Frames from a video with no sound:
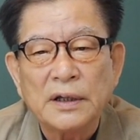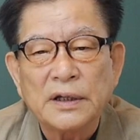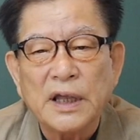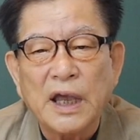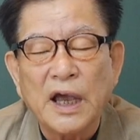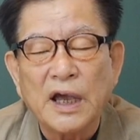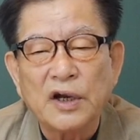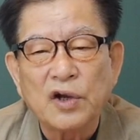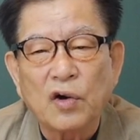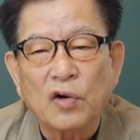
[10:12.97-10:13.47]

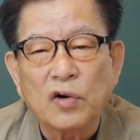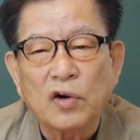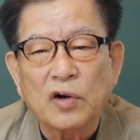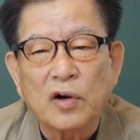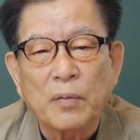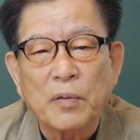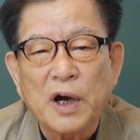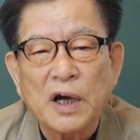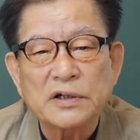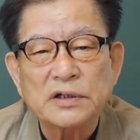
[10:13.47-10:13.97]
계력으로
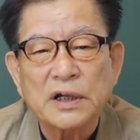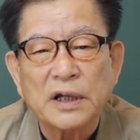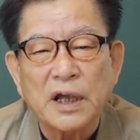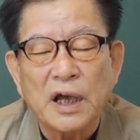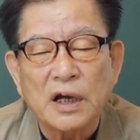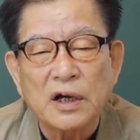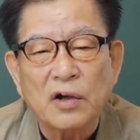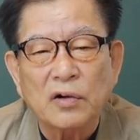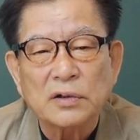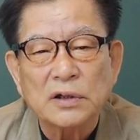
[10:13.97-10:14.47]
넘어가서
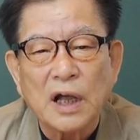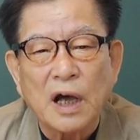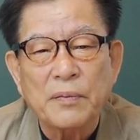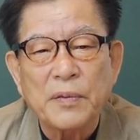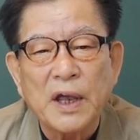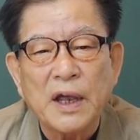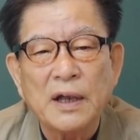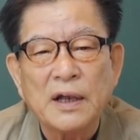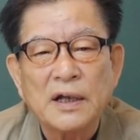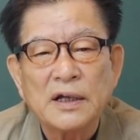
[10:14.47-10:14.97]
계력
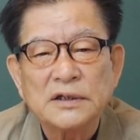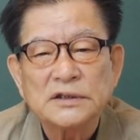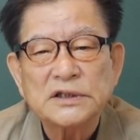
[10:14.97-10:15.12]
다음에